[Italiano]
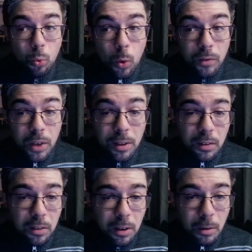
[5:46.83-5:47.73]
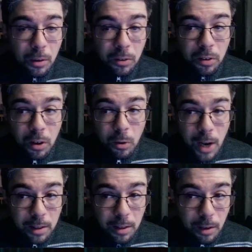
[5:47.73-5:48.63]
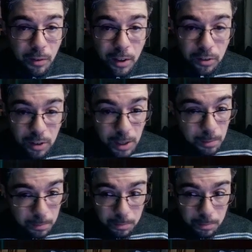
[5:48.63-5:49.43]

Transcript: due vite se regolate facili,